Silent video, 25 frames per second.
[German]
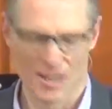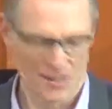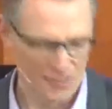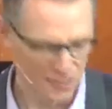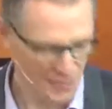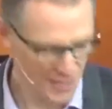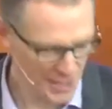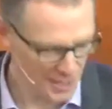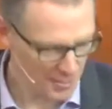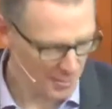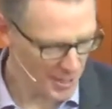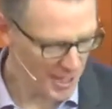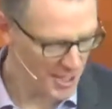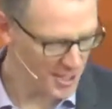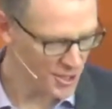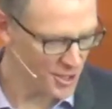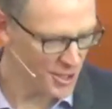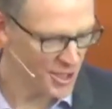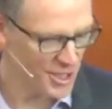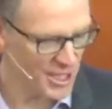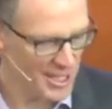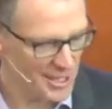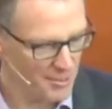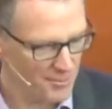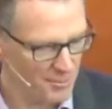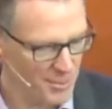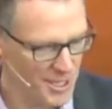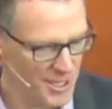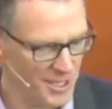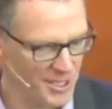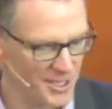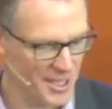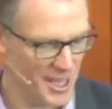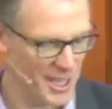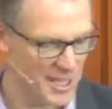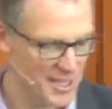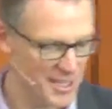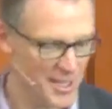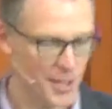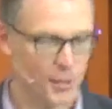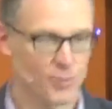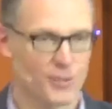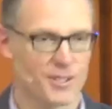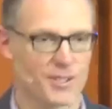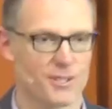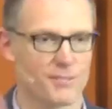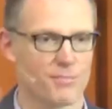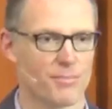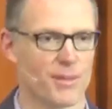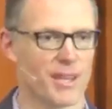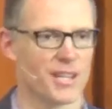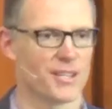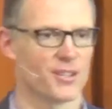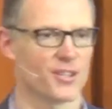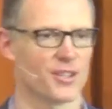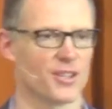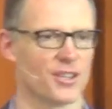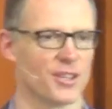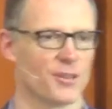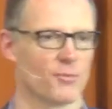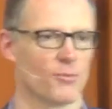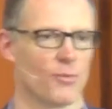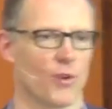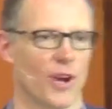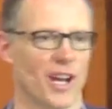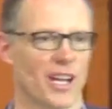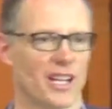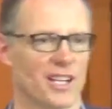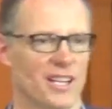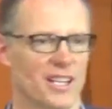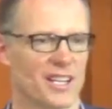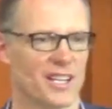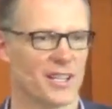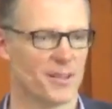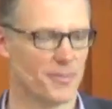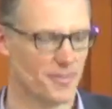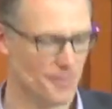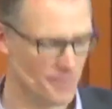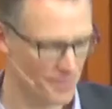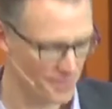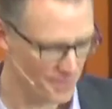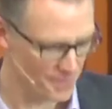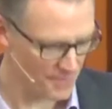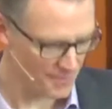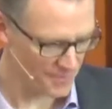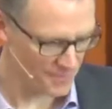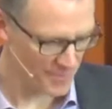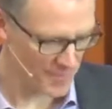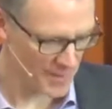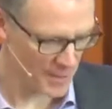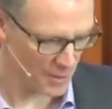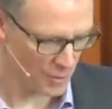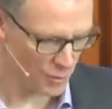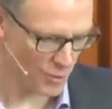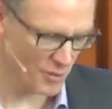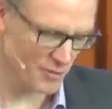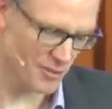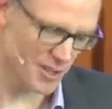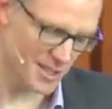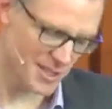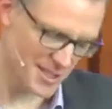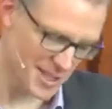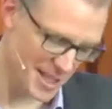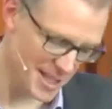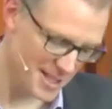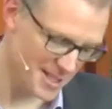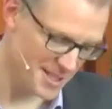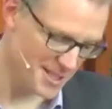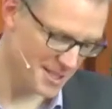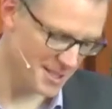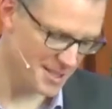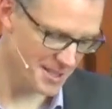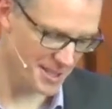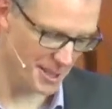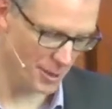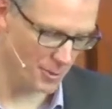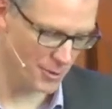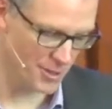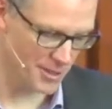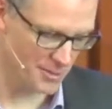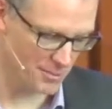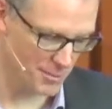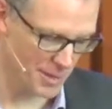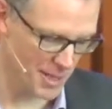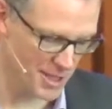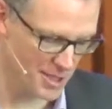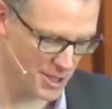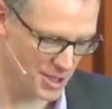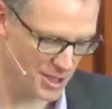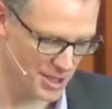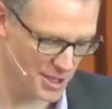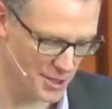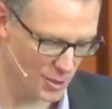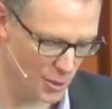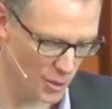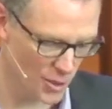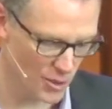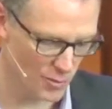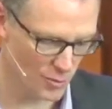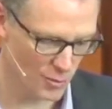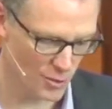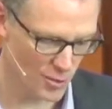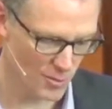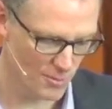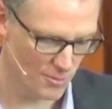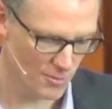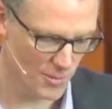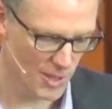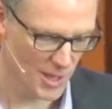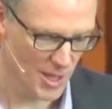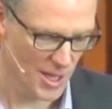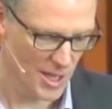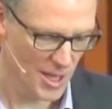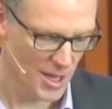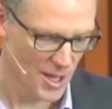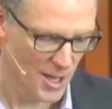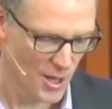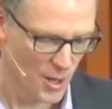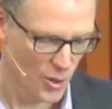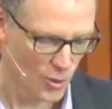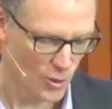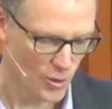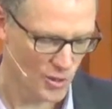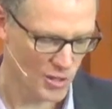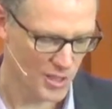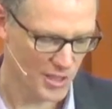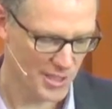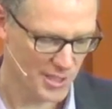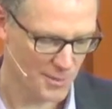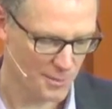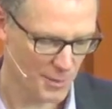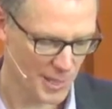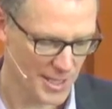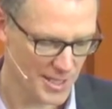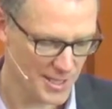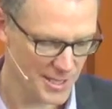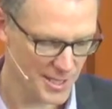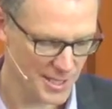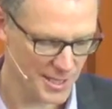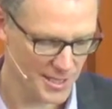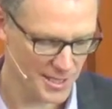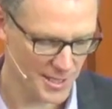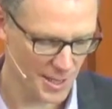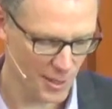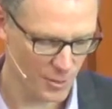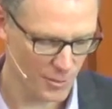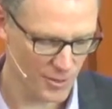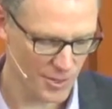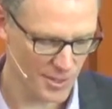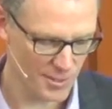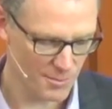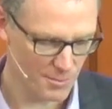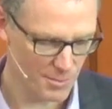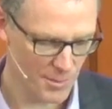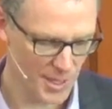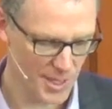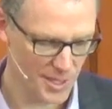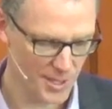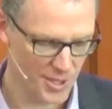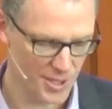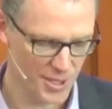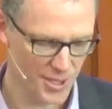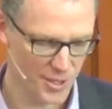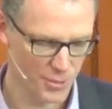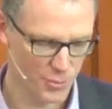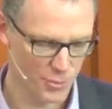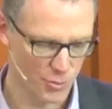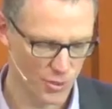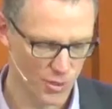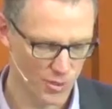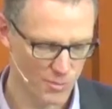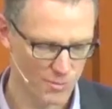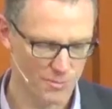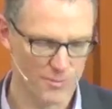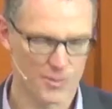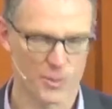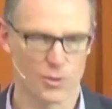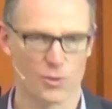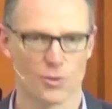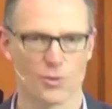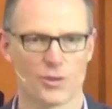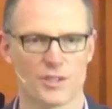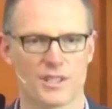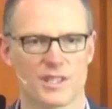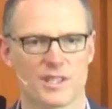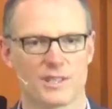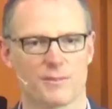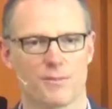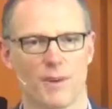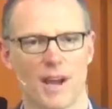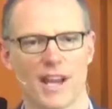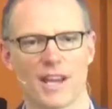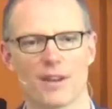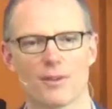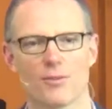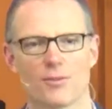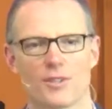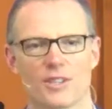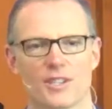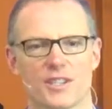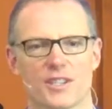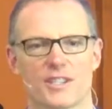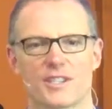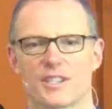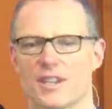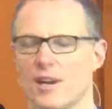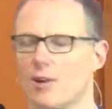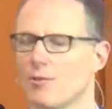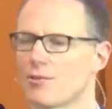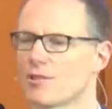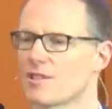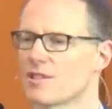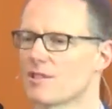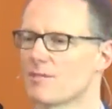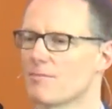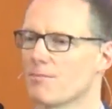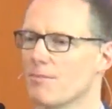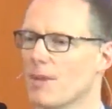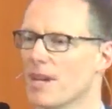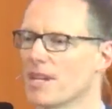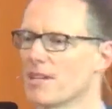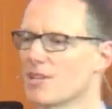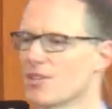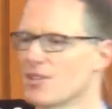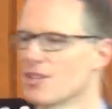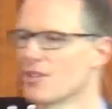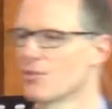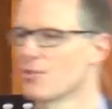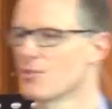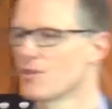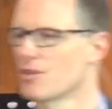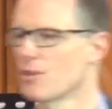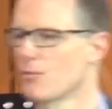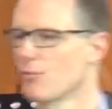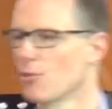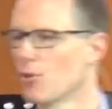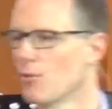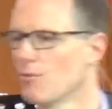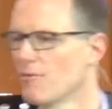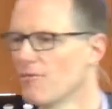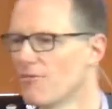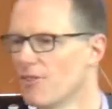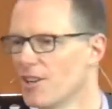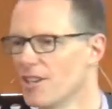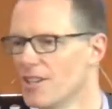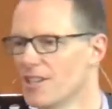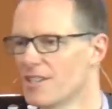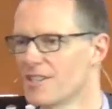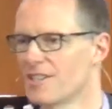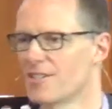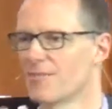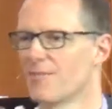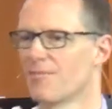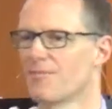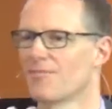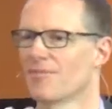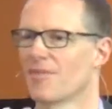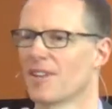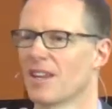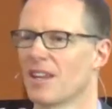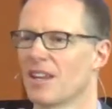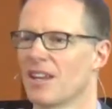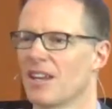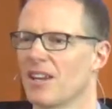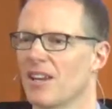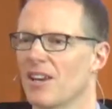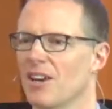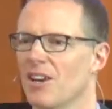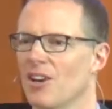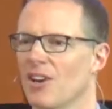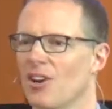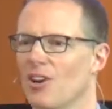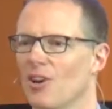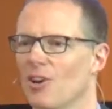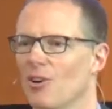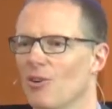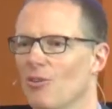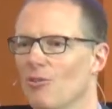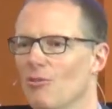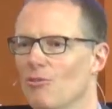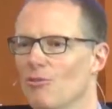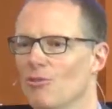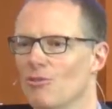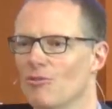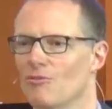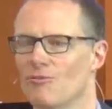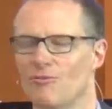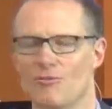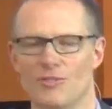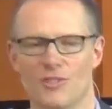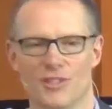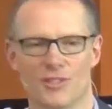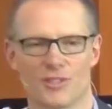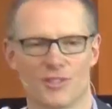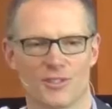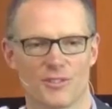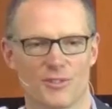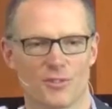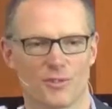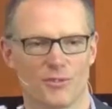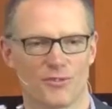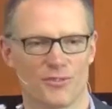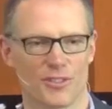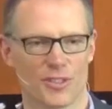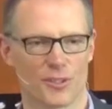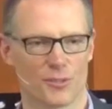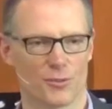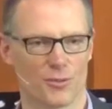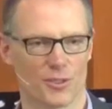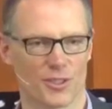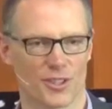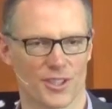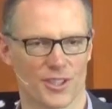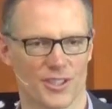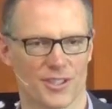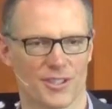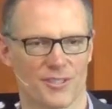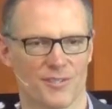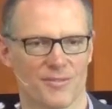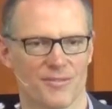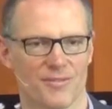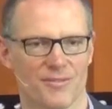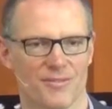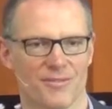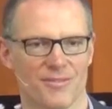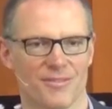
Viele Menschen leben hier, 3000 Menschen im Wiley, ungefähr 60.000 Menschen in Neu-Ulm 120.000 Menschen in Ulm, so rund 200.000 Menschen in unserem Umfeld und wir sind so 400.